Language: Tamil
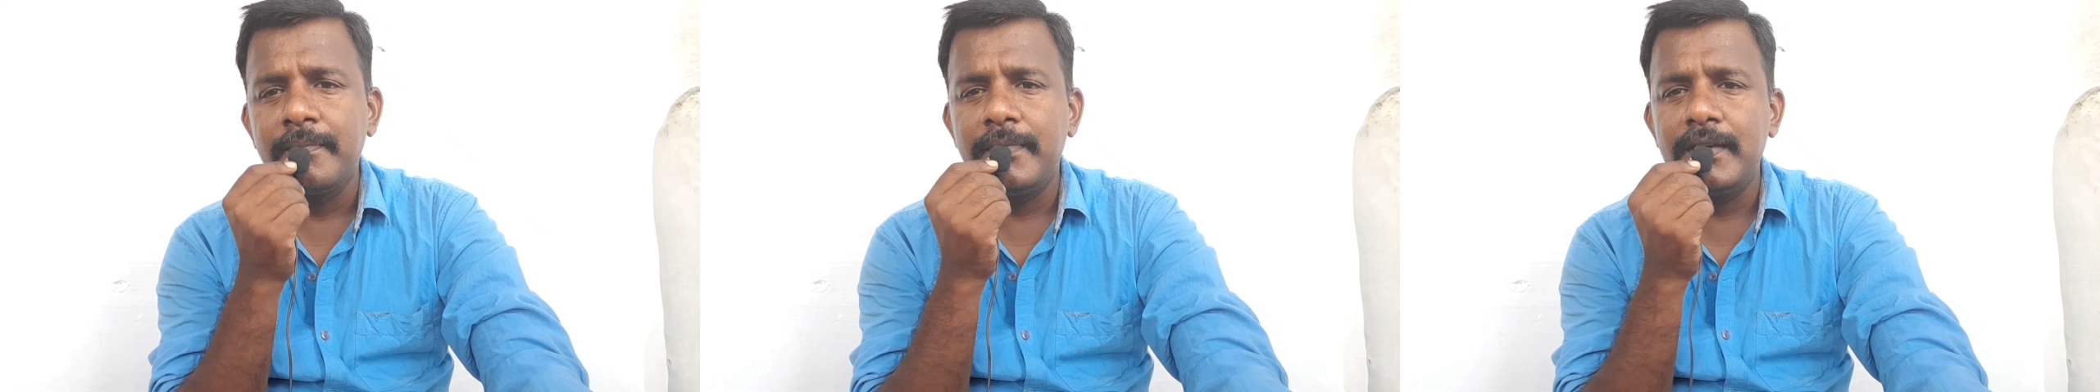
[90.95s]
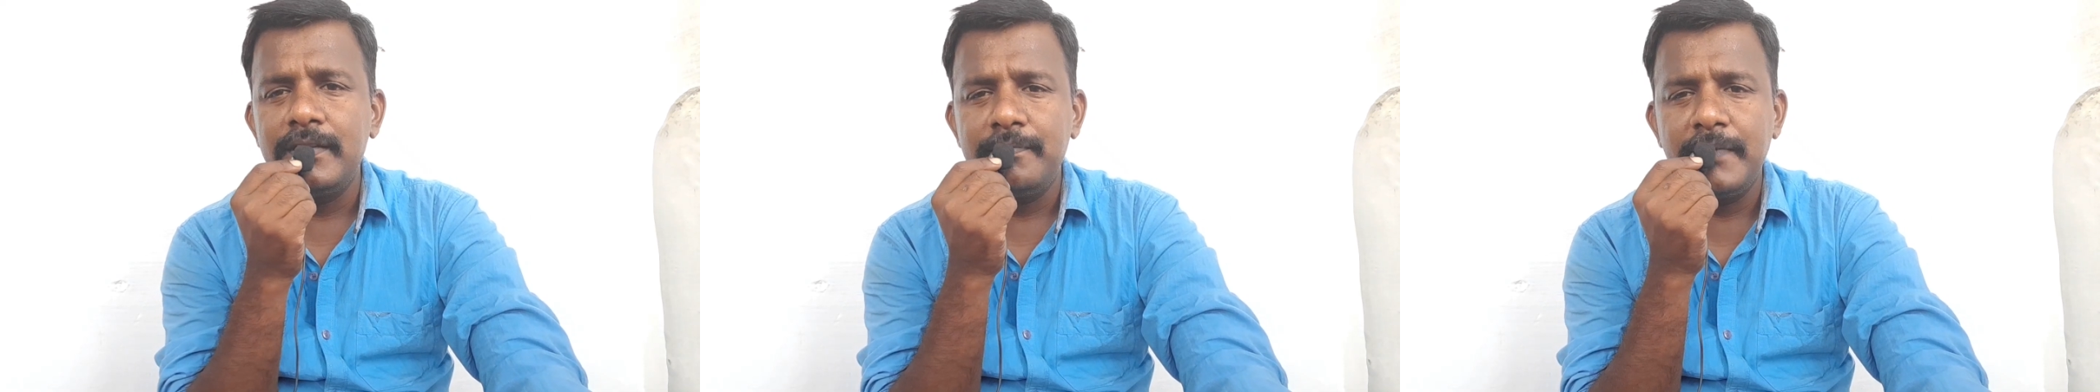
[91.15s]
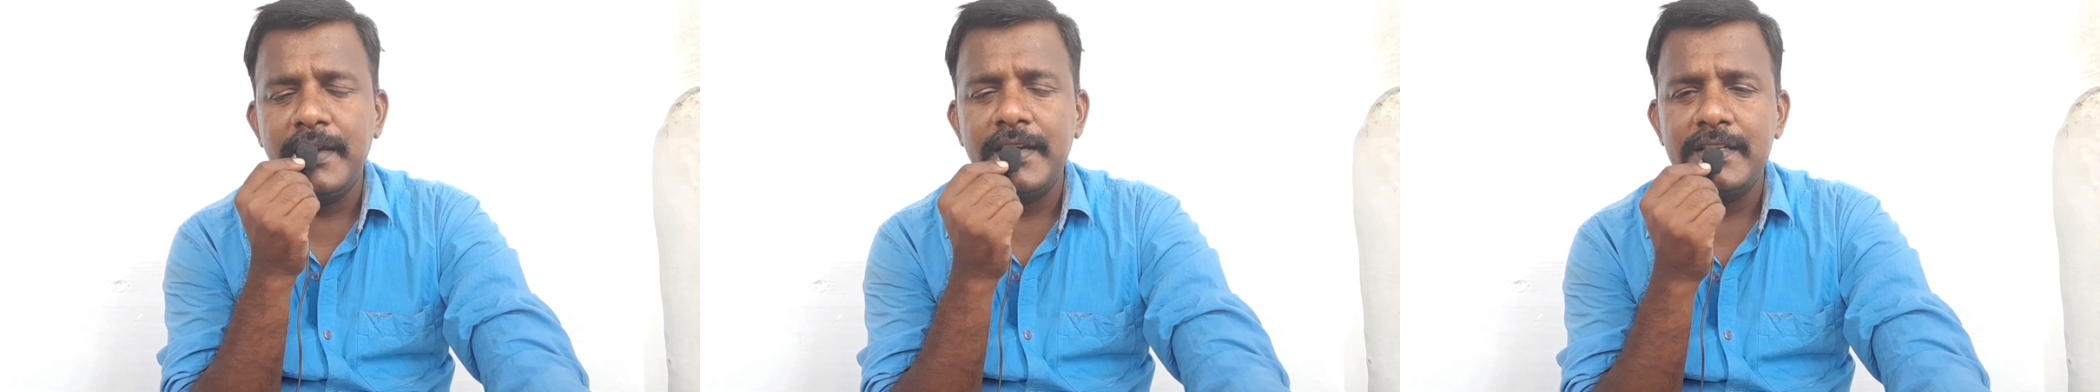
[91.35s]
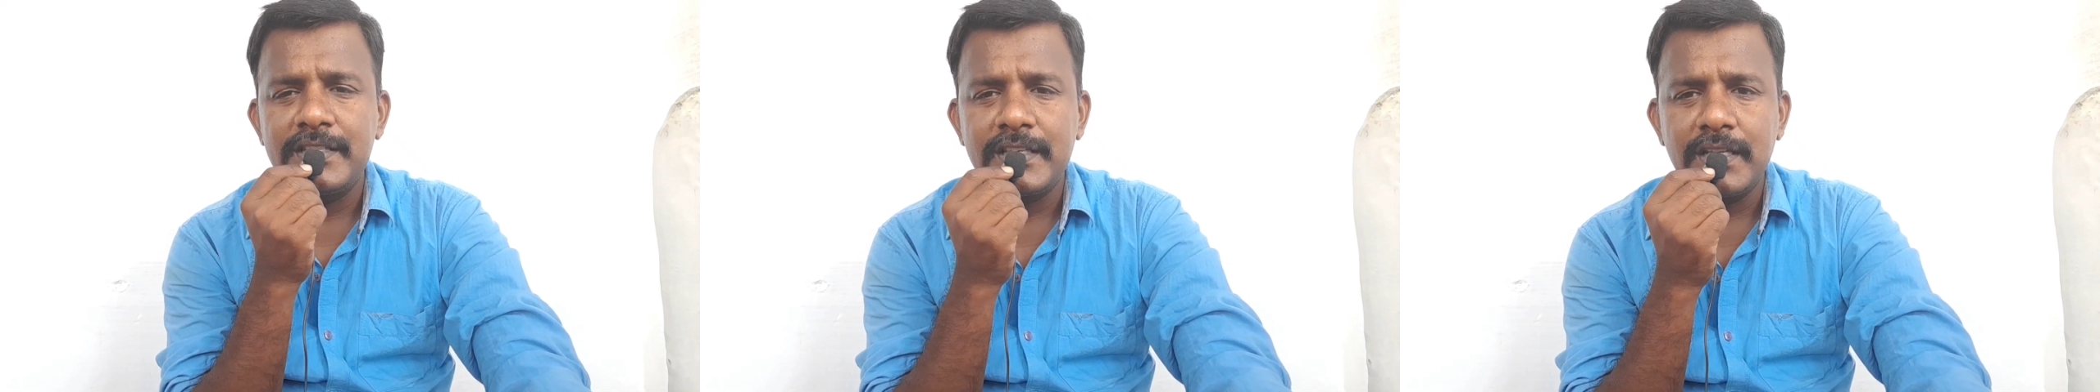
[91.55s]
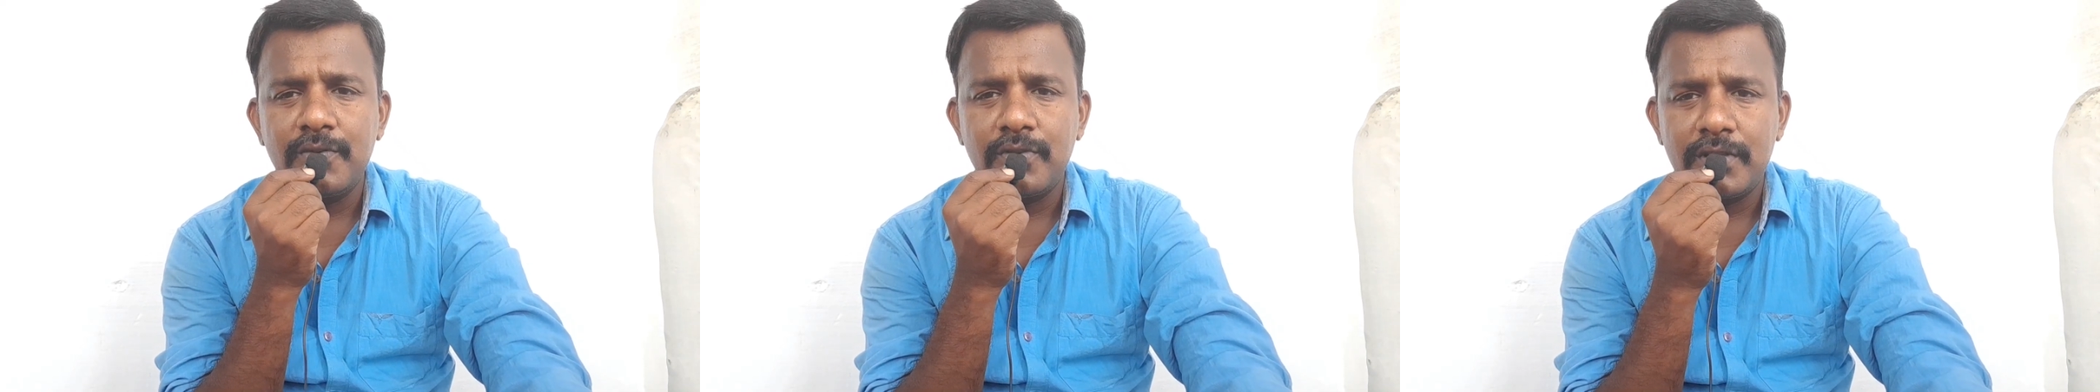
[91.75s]
பில்
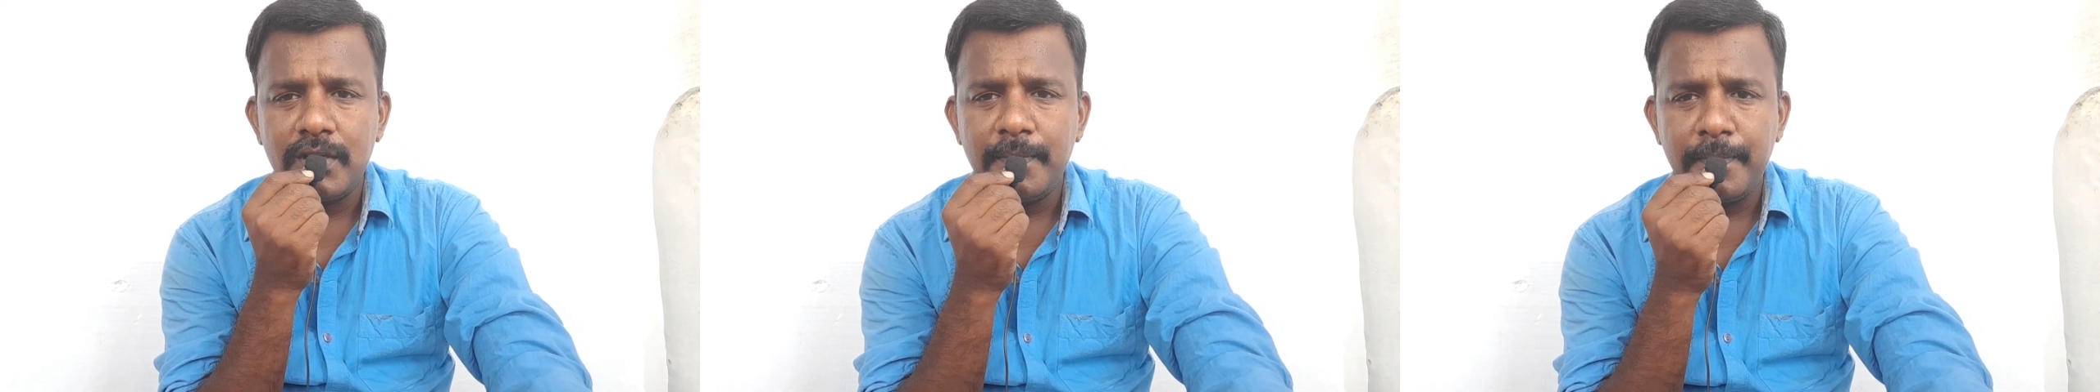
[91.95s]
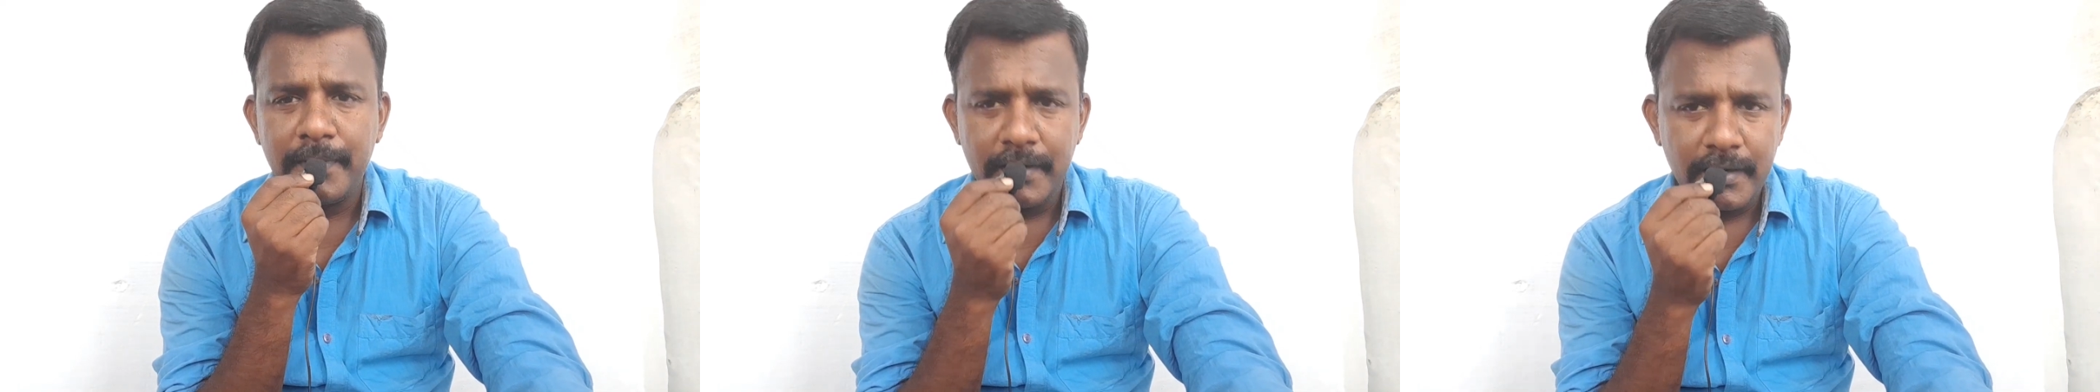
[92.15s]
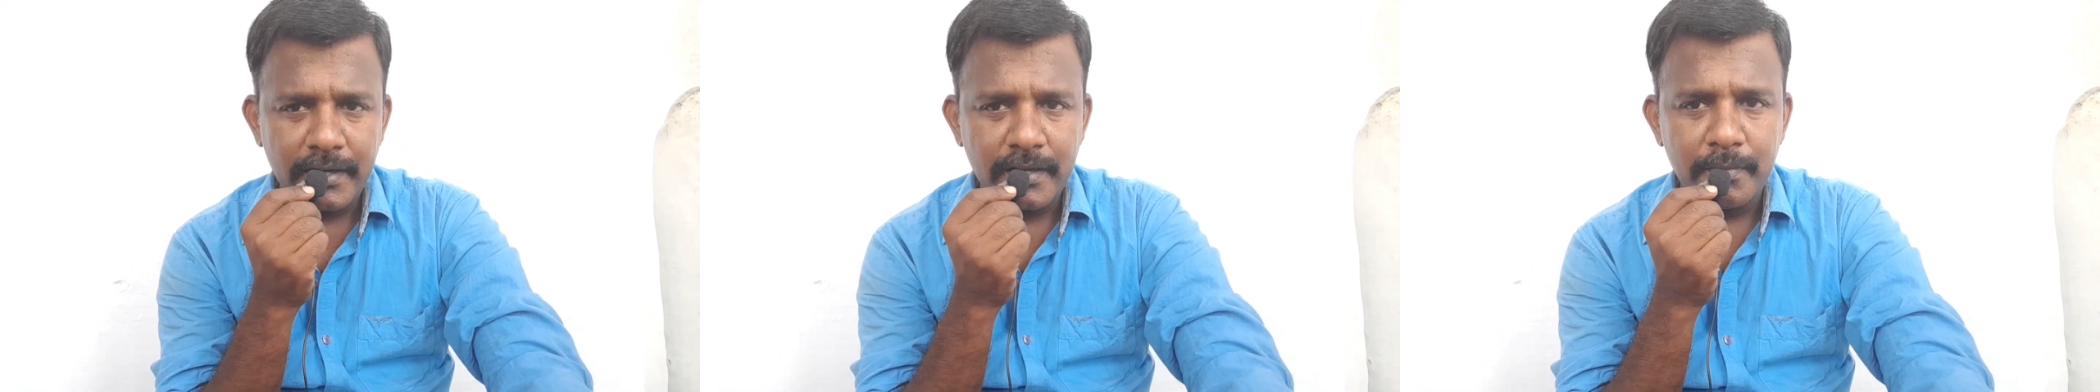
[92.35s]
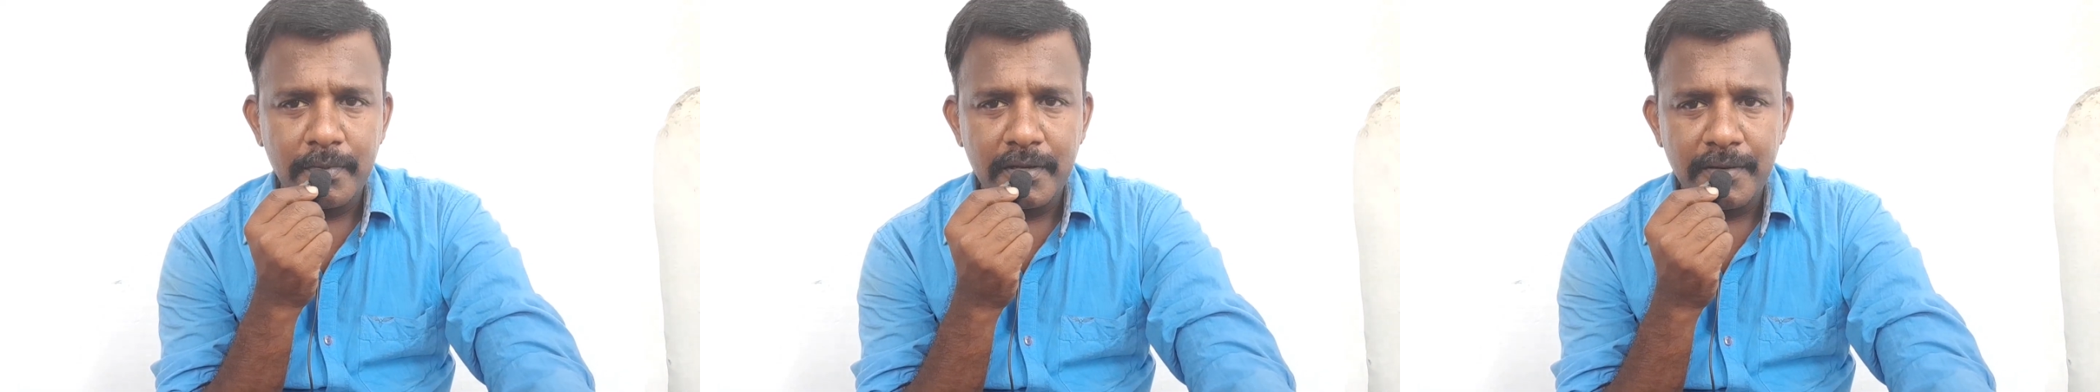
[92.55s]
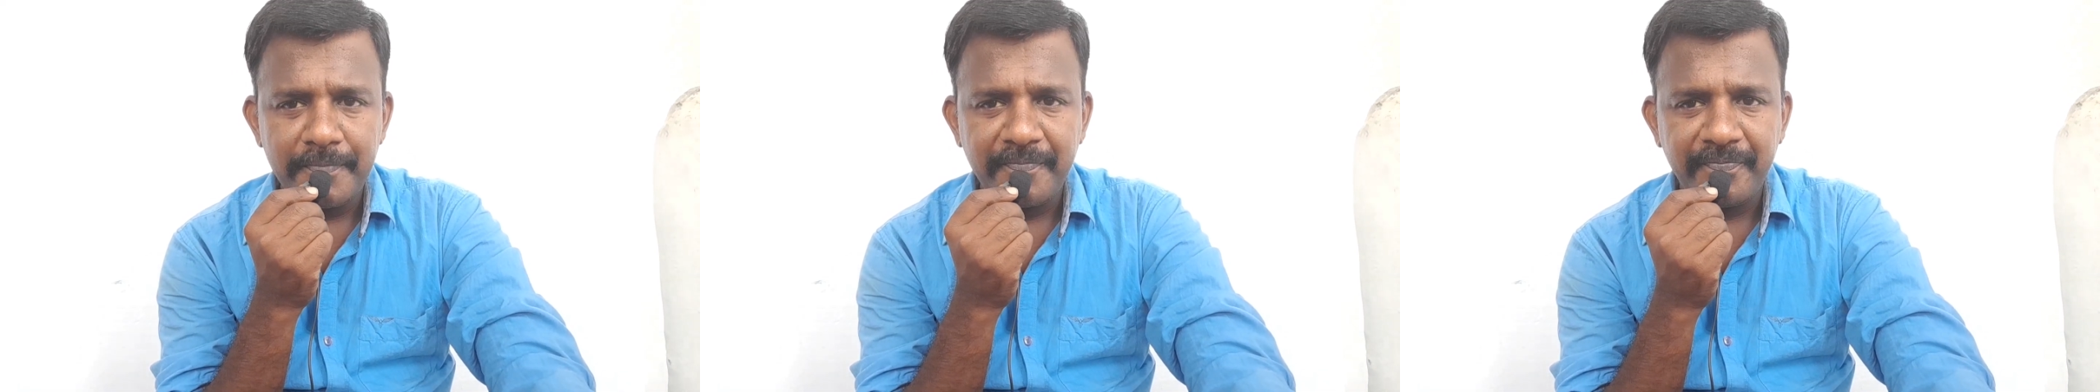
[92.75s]
கேட்ஸுங்கிற ஒருத்தர் பின்னாடி இருப்பார்